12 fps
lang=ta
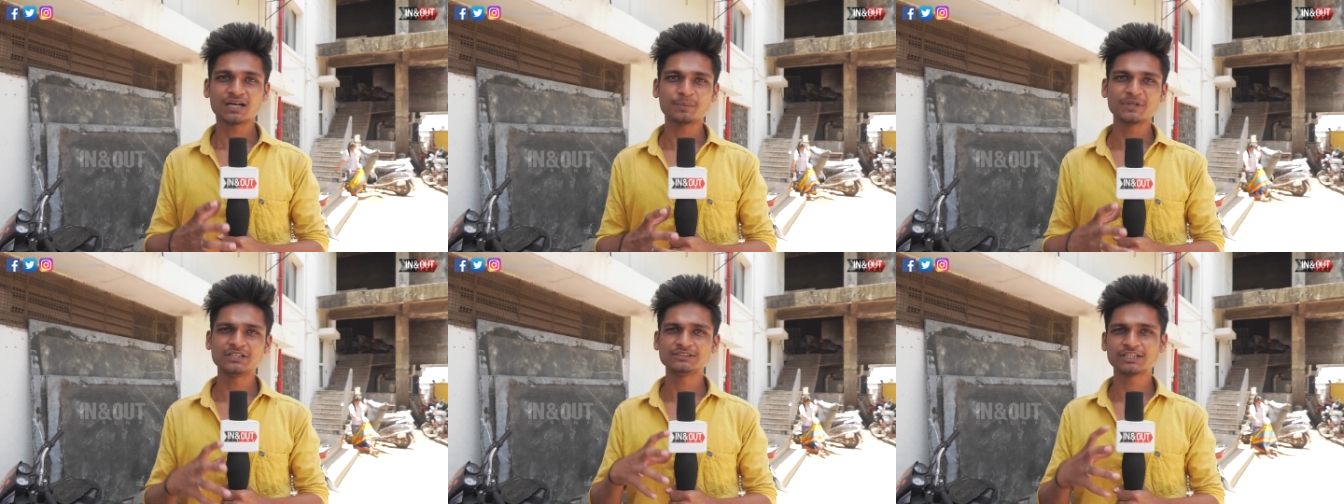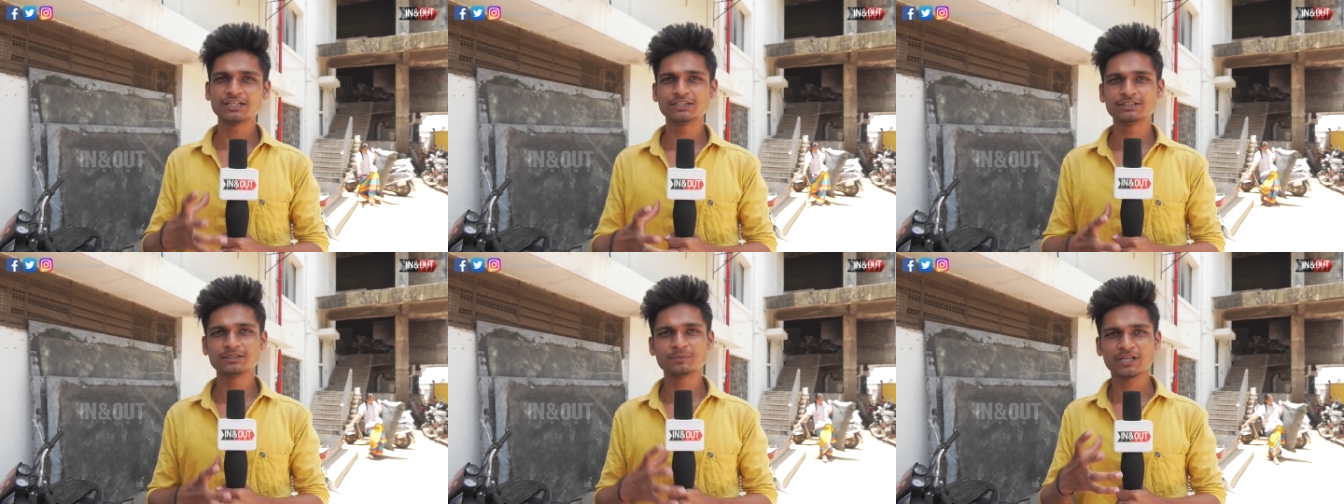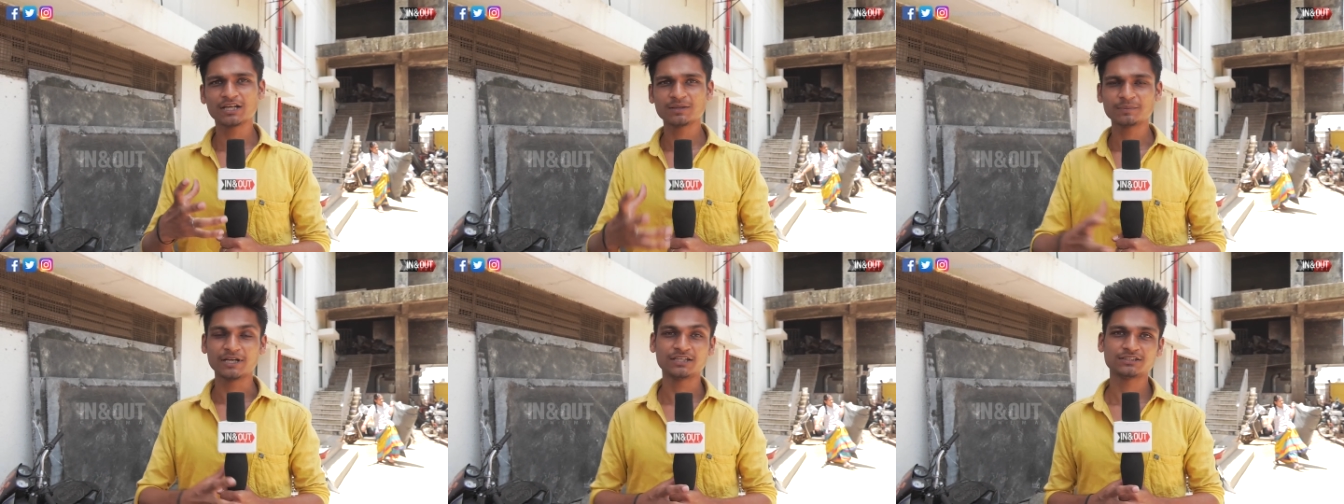தமிழ் தெலுங்கு
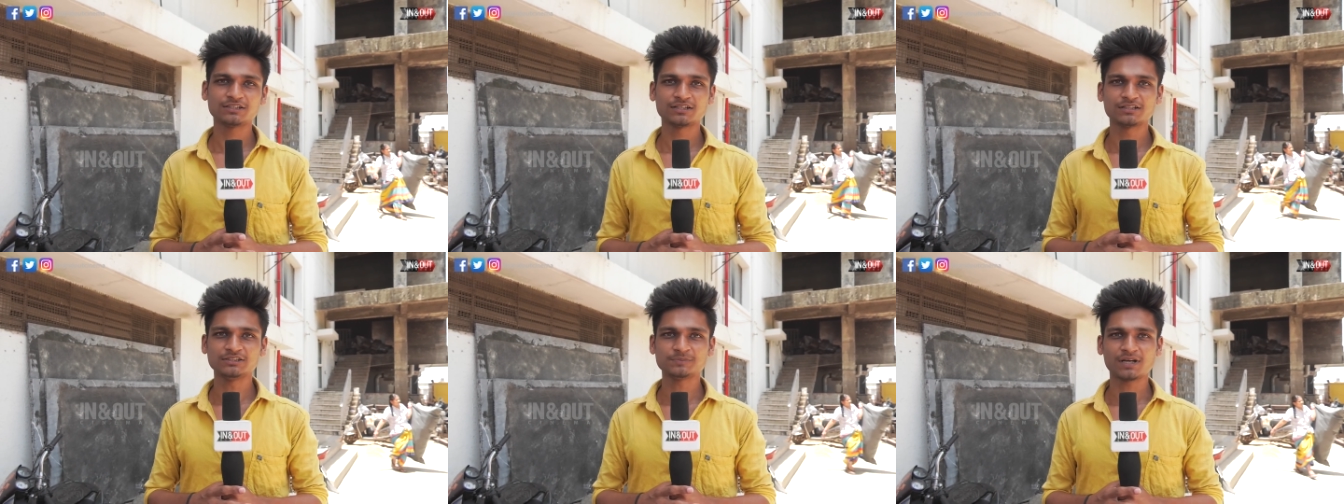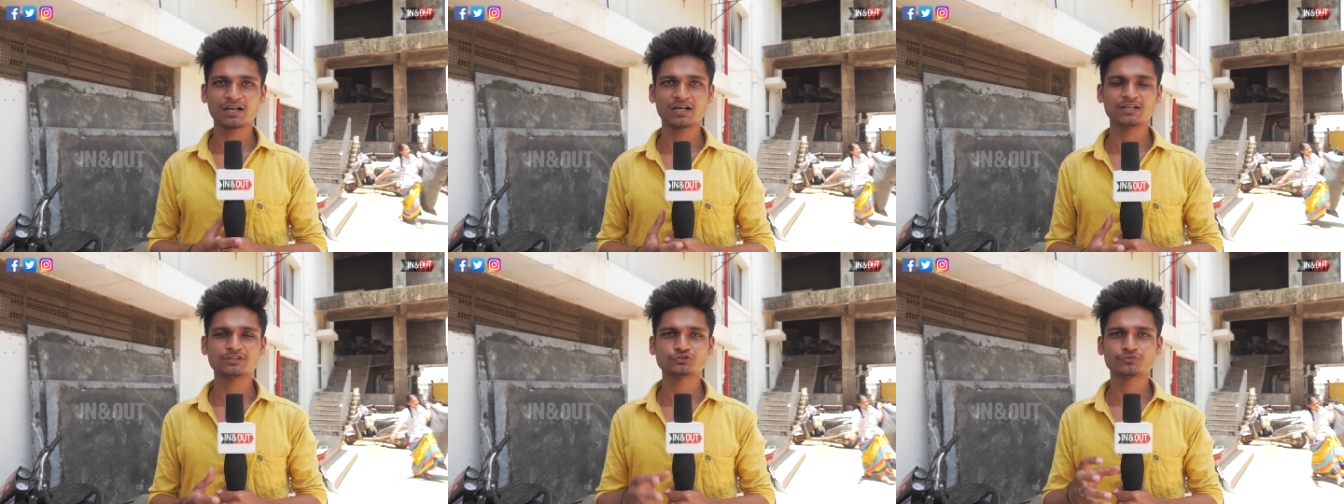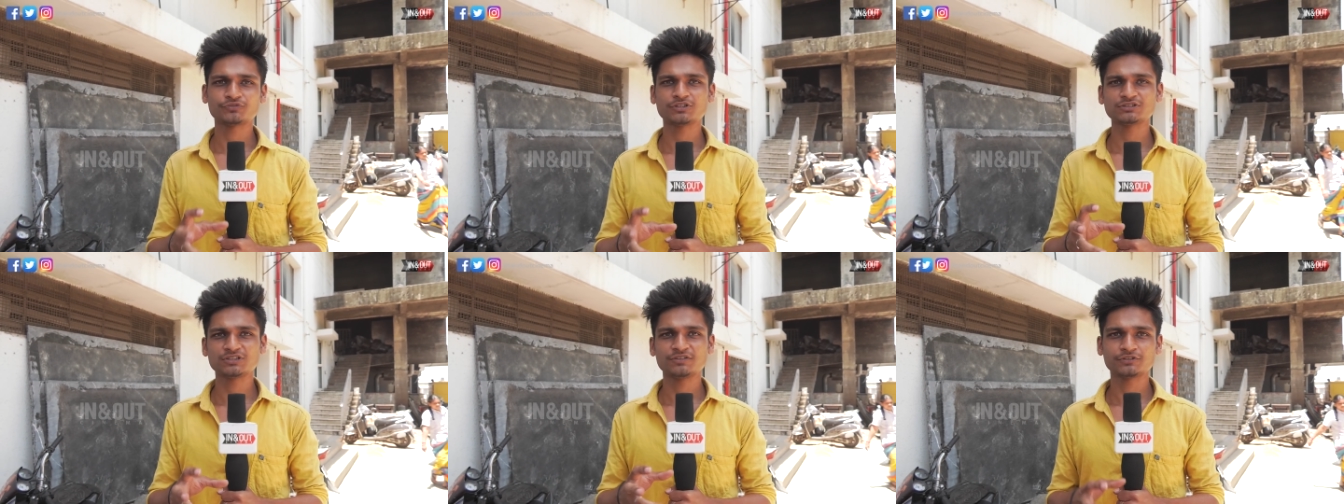மலையாளம் எல்லாத்துலையும் ரிலீஸ் பண்ணுறாங்க ஸோ
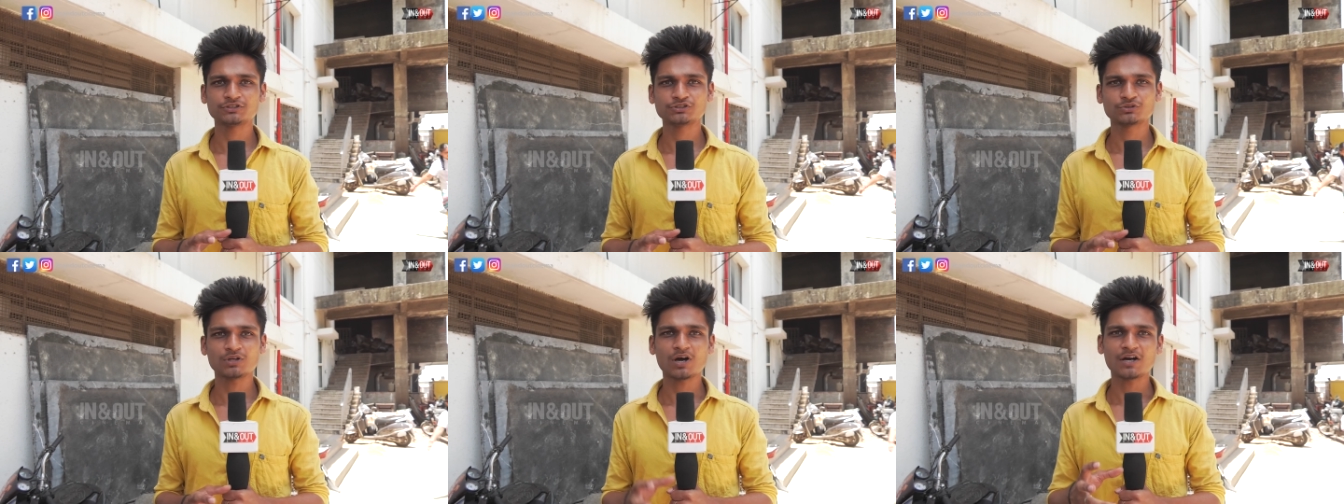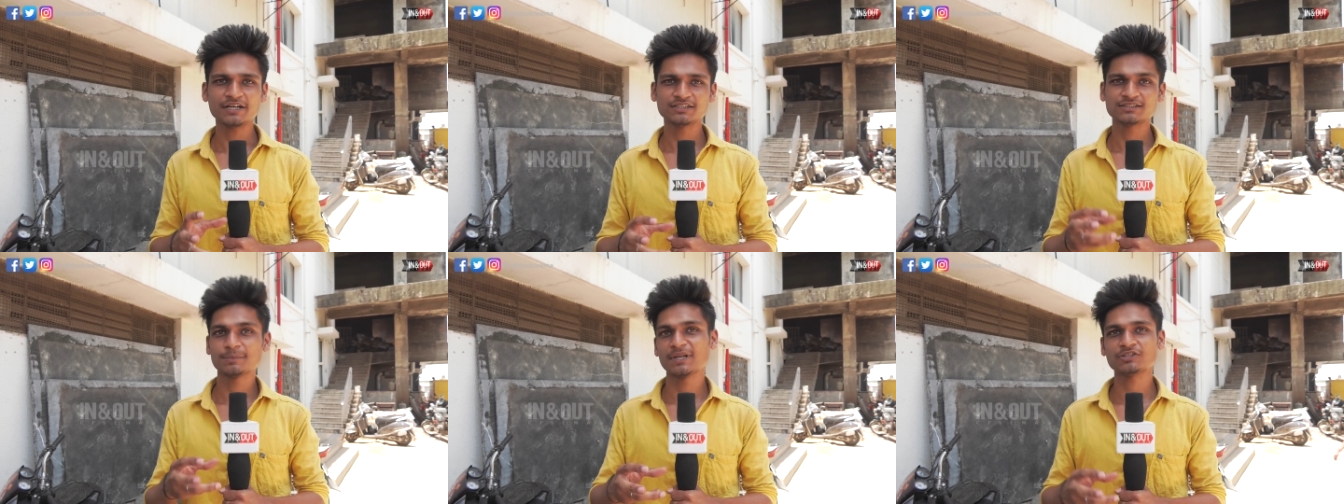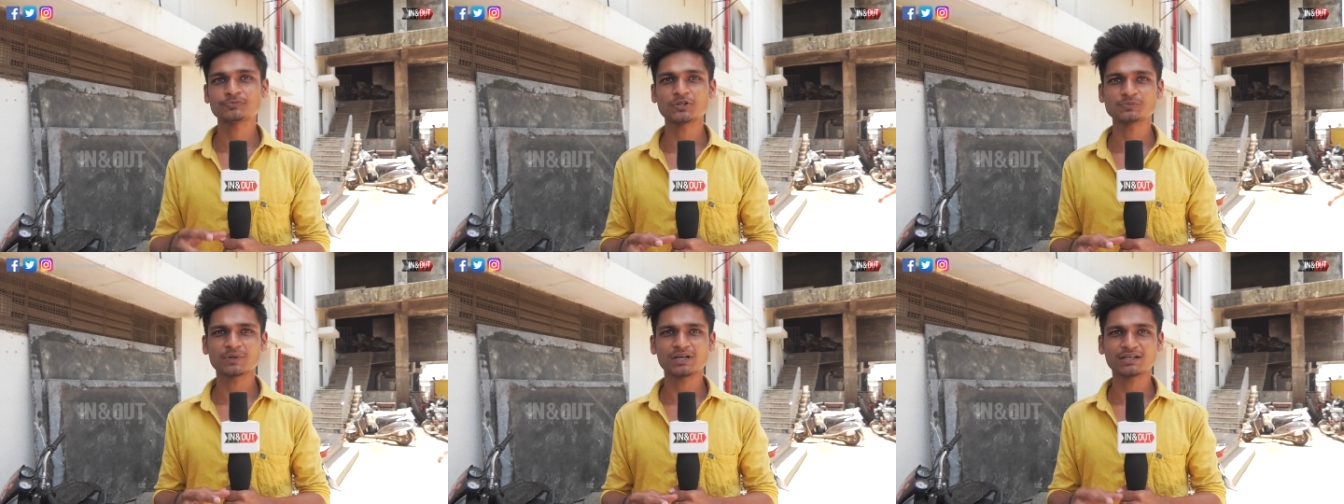ஃபர்ஸ்ட் டே ஃபர்ஸ்ட் ஷோவில் ஆடியன்ஸ் எப்படி
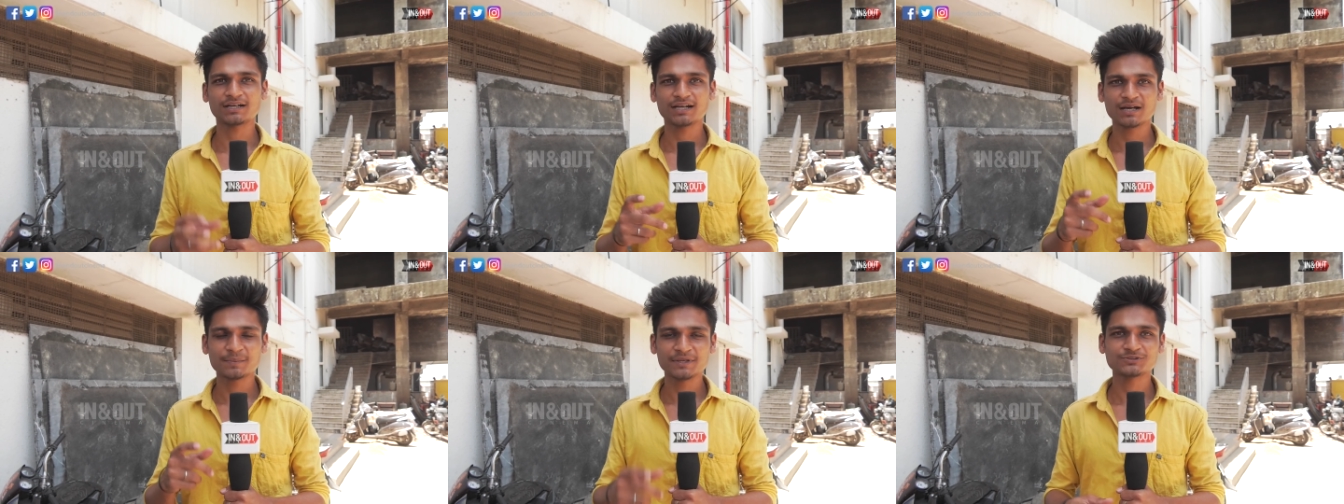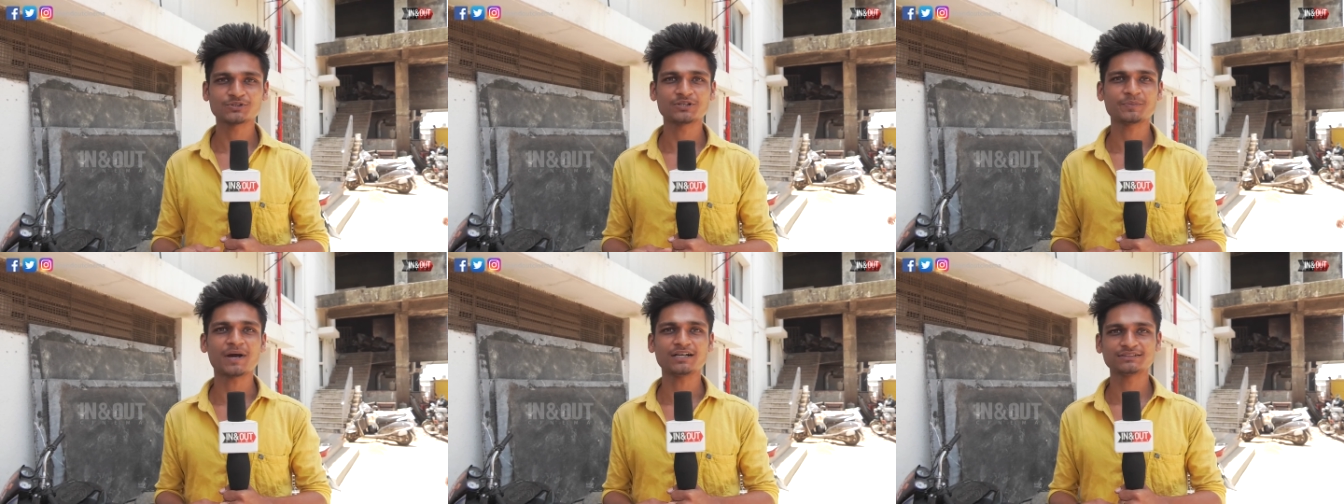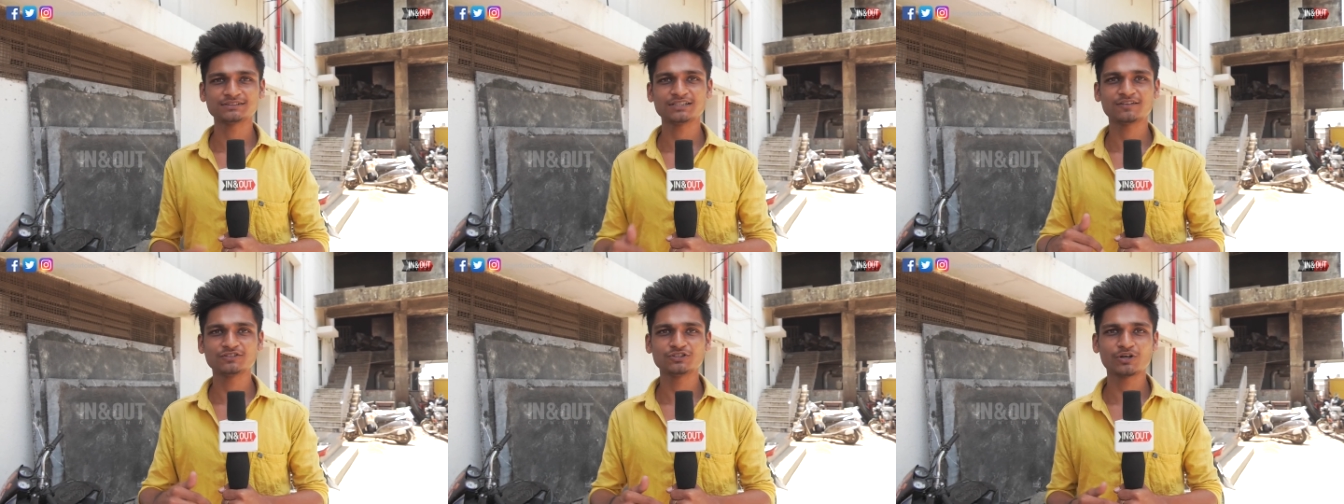ரெஸ்பான்ஸ் பண்ணுறாங்க அப்படின்னு சொல்லிட்டு பார்க்கறதுக்கு
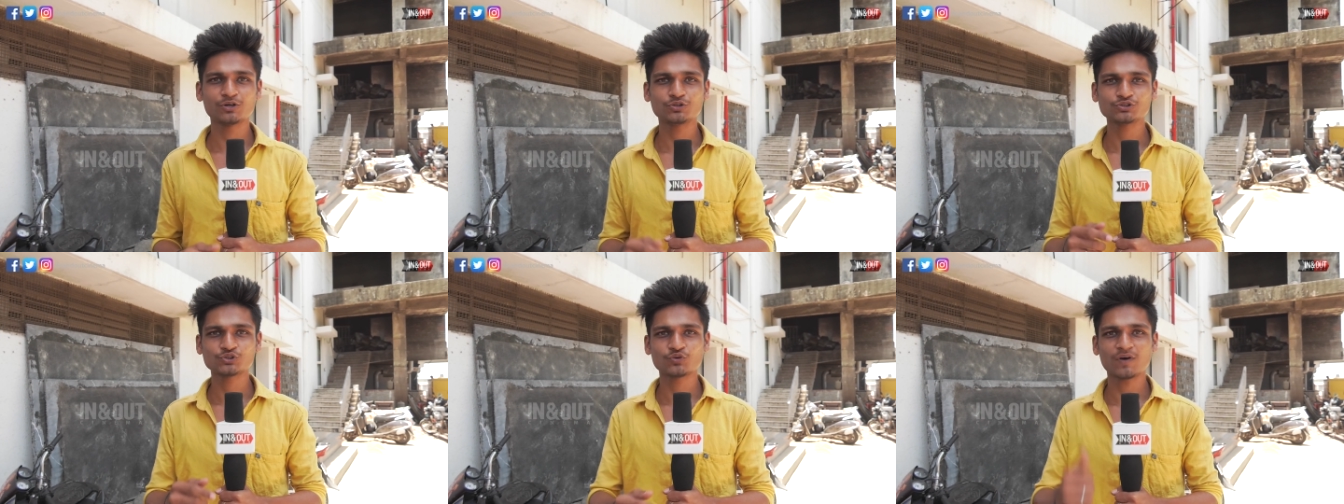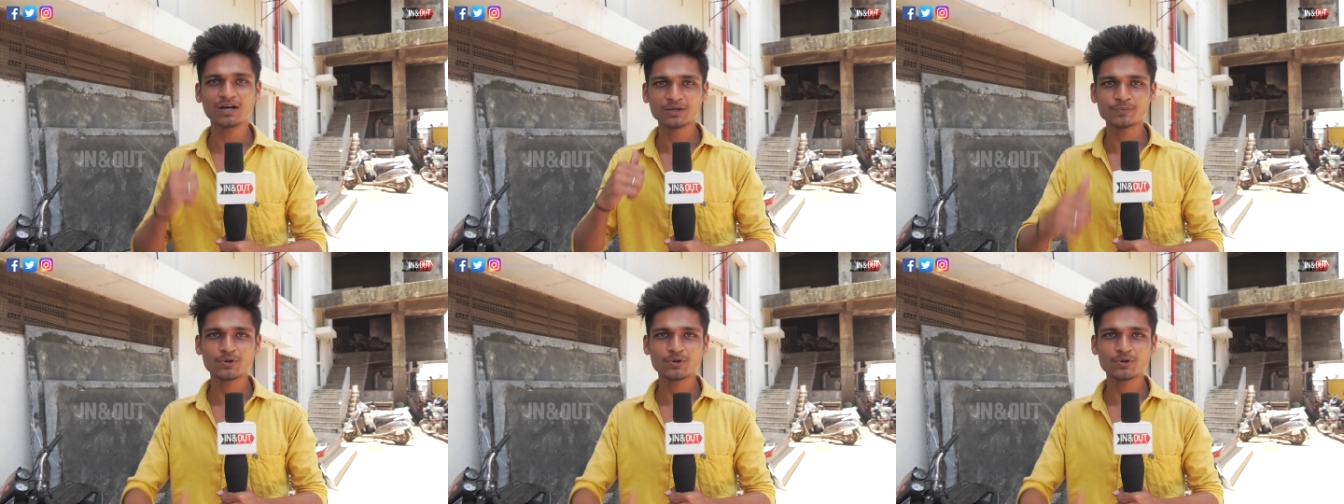தான் வந்திருக்கோம் ஸோ வாங்க